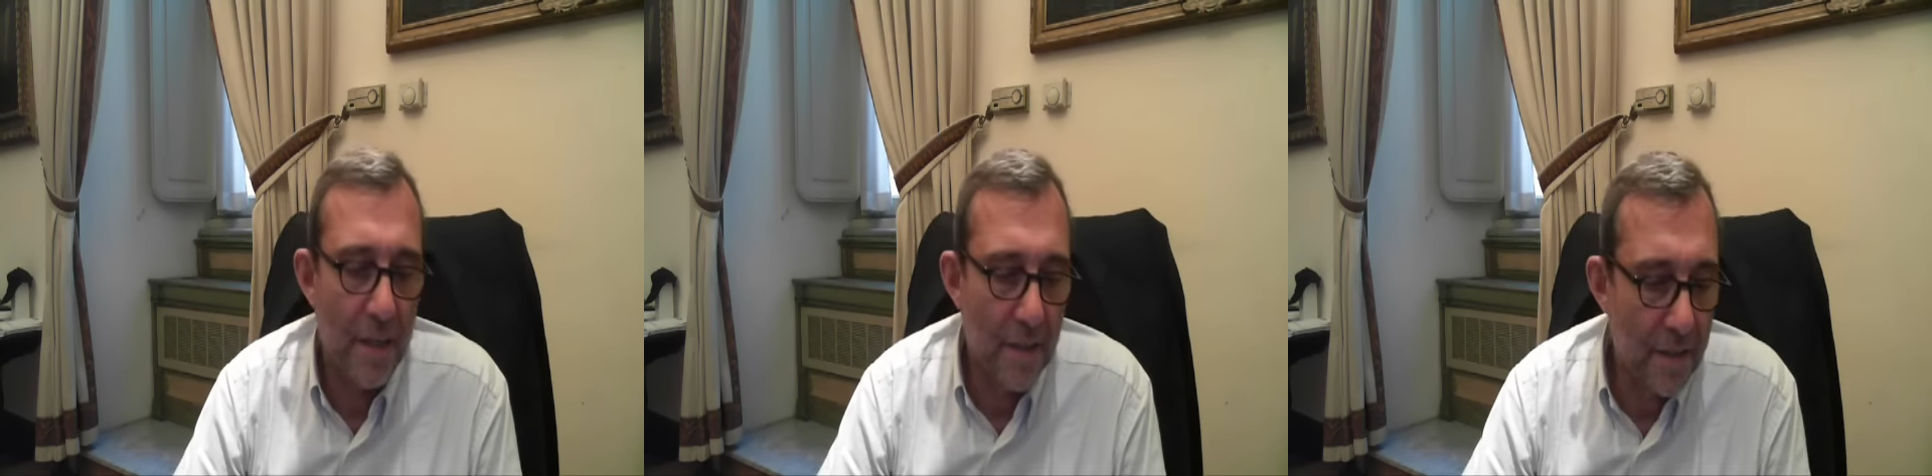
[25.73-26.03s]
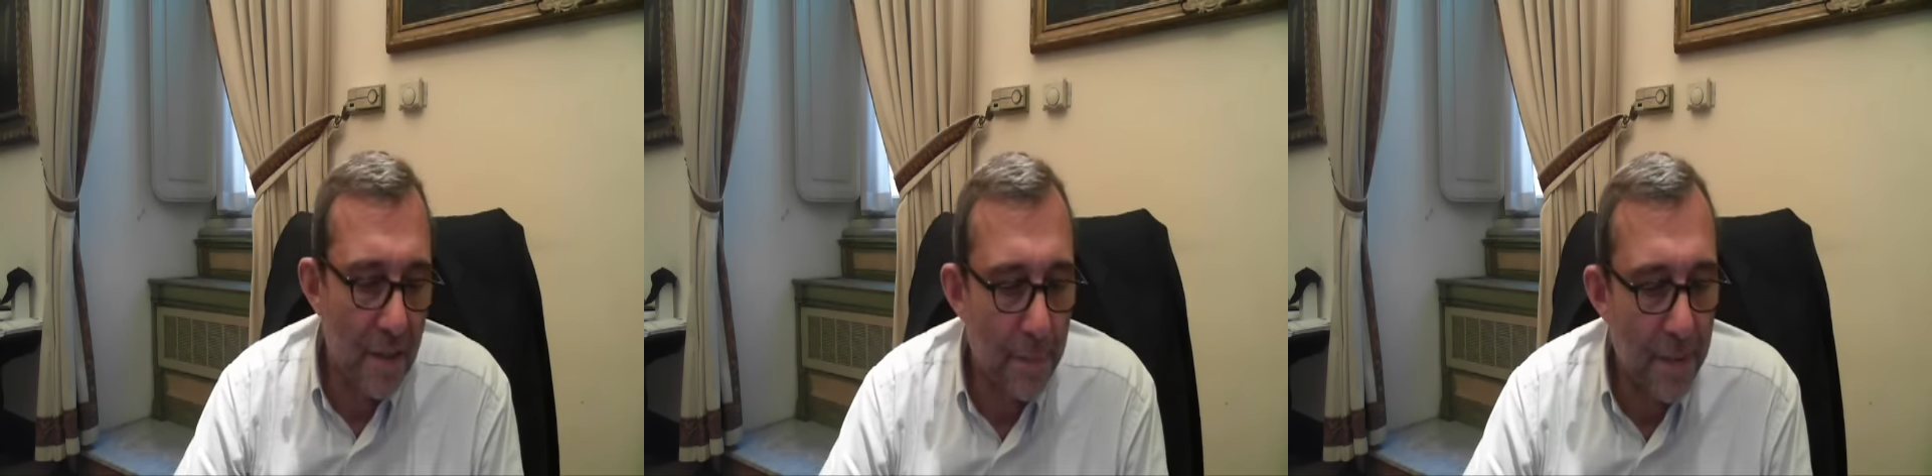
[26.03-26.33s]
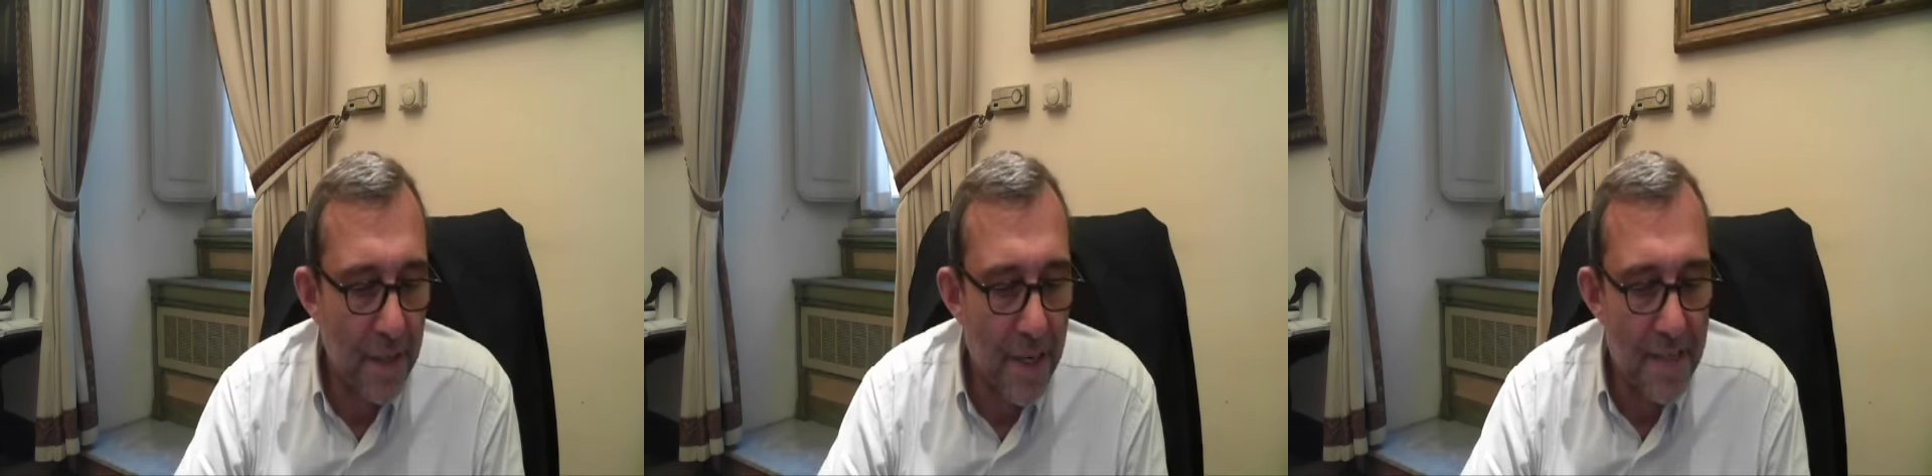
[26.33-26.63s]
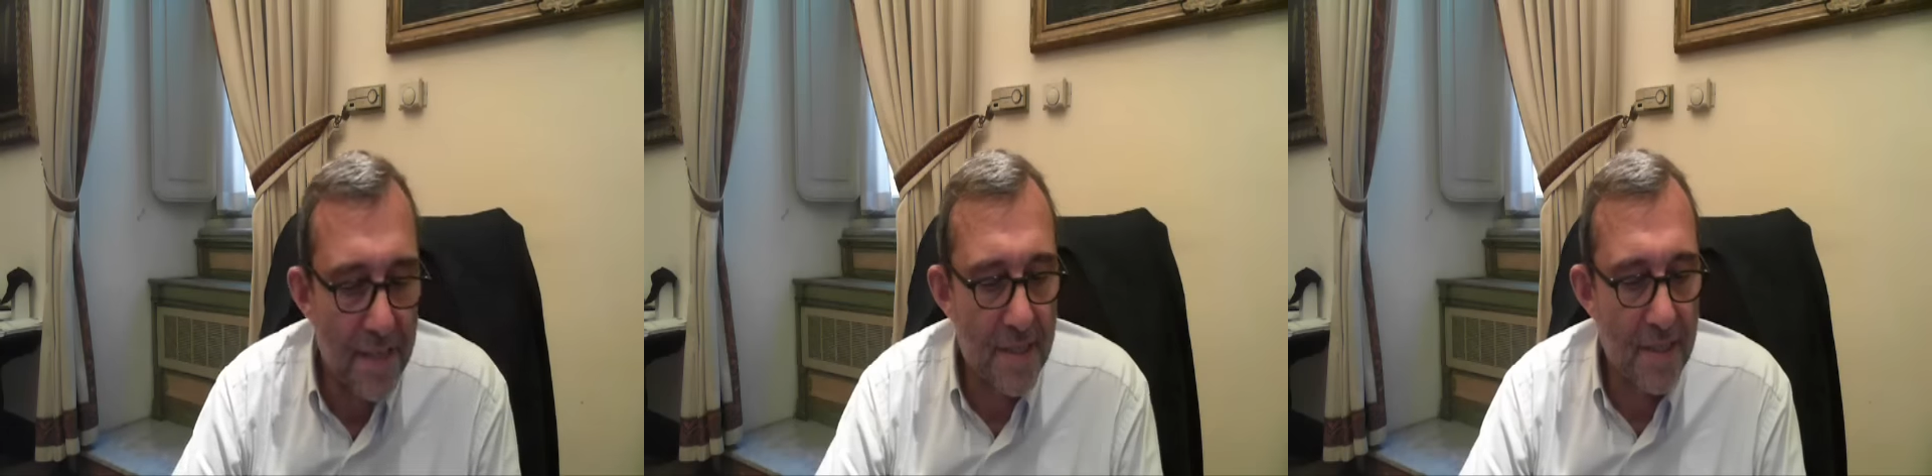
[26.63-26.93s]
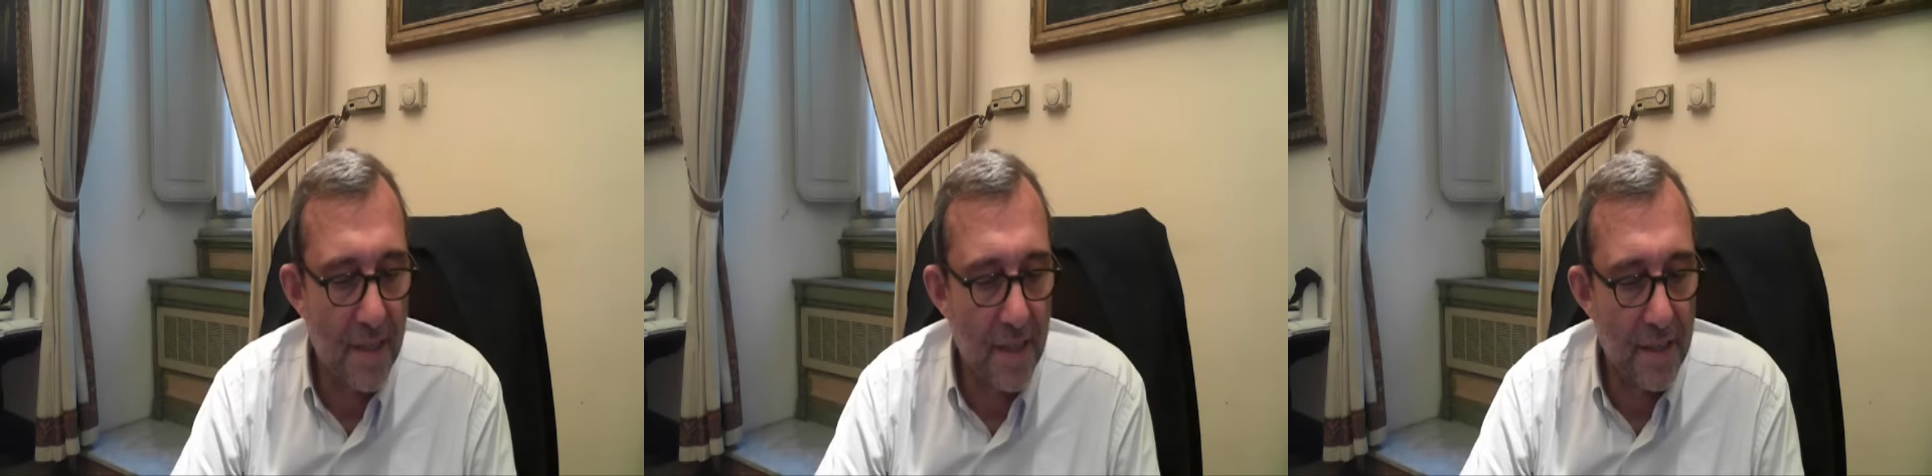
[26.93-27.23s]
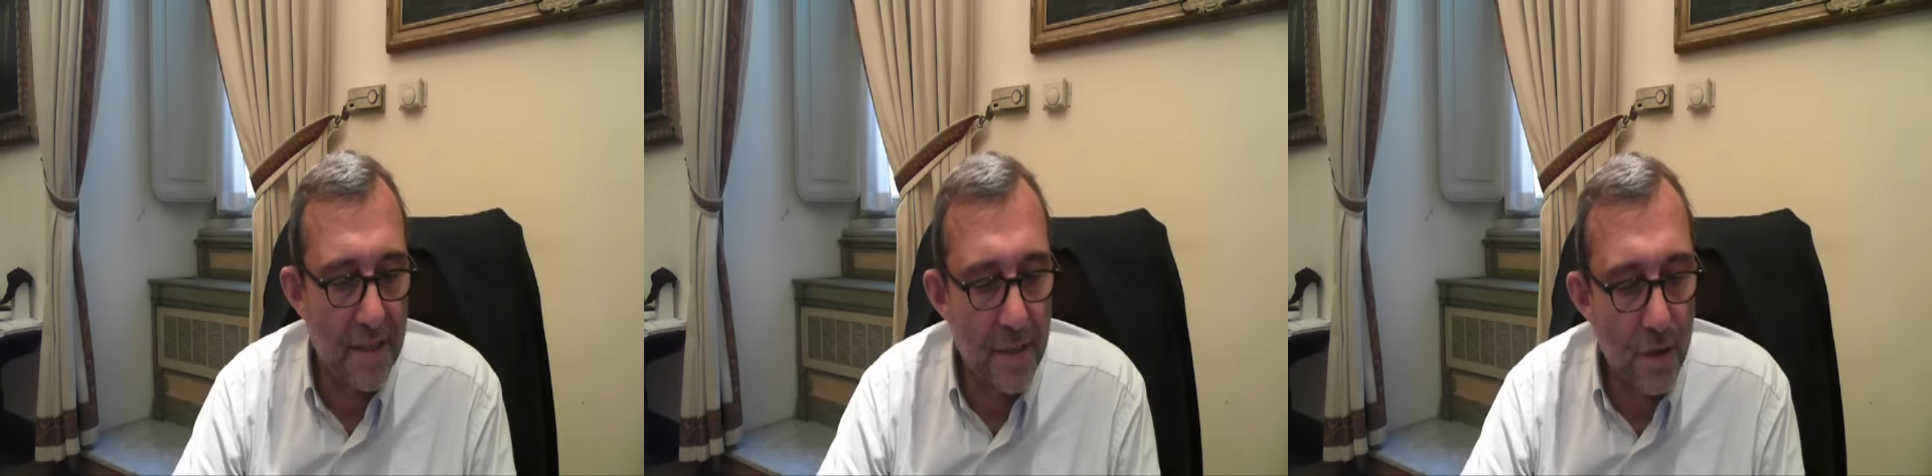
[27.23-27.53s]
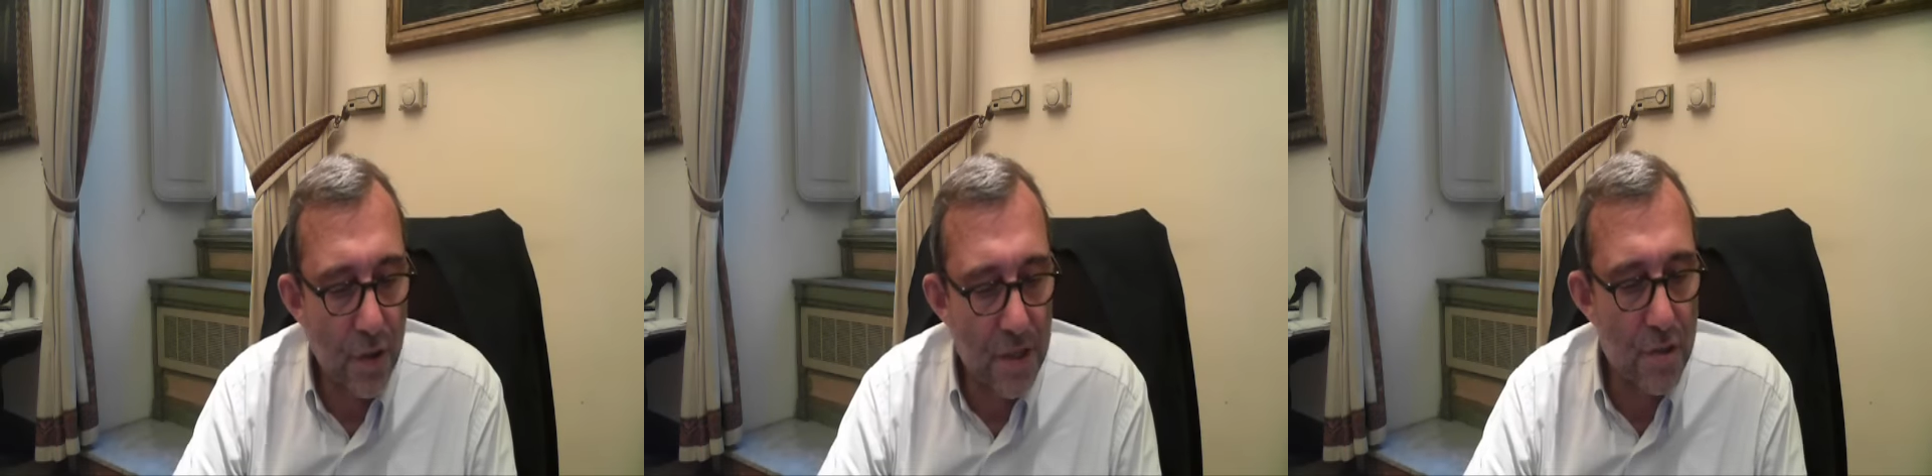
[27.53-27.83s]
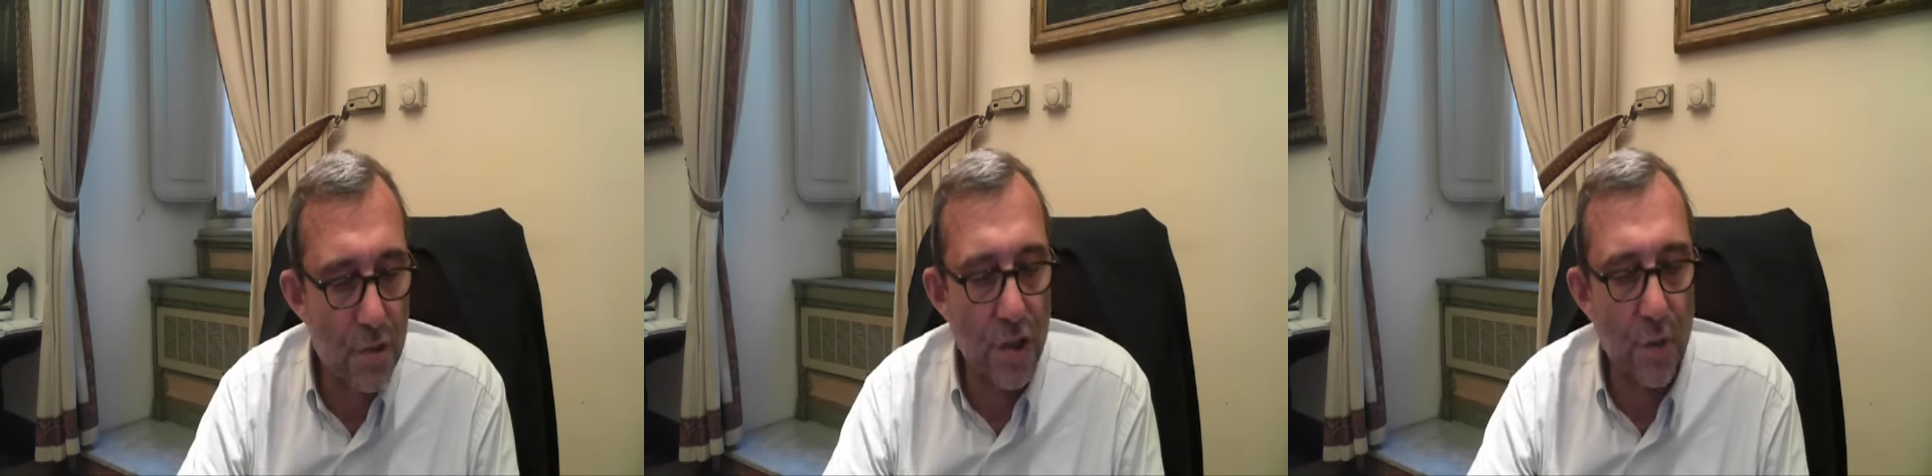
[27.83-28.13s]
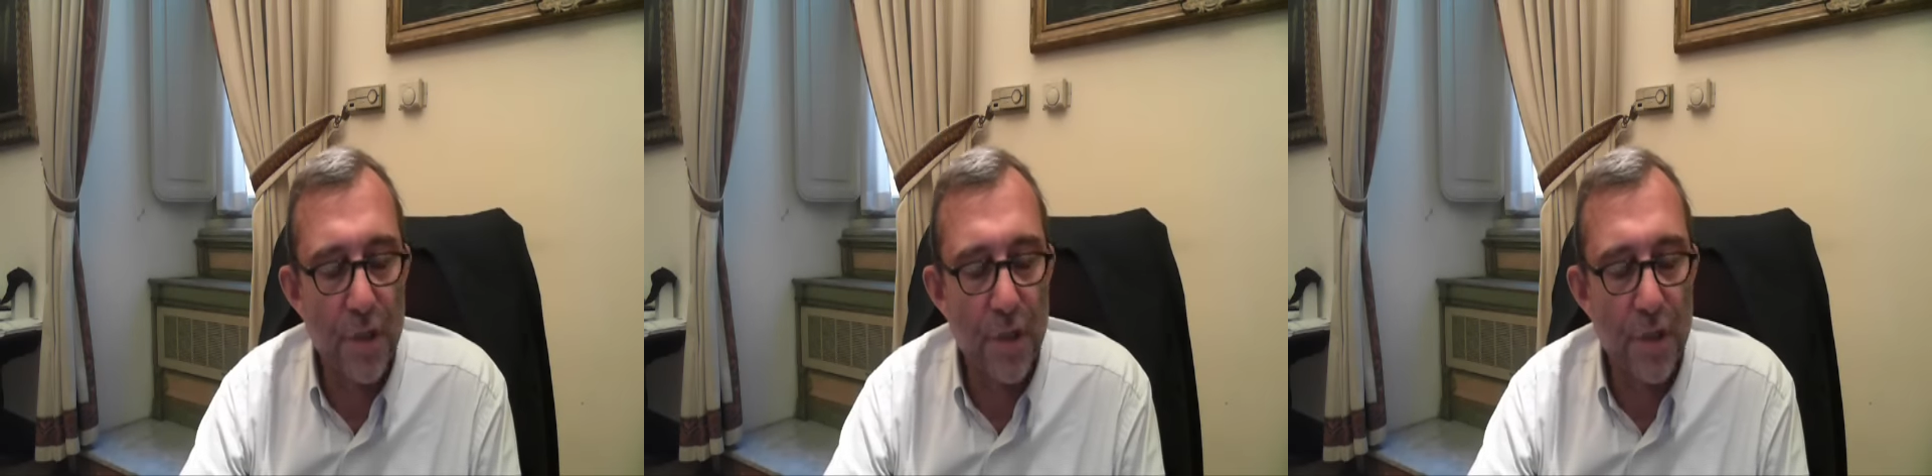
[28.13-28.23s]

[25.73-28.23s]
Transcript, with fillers: interpellanze ed interrogazioni,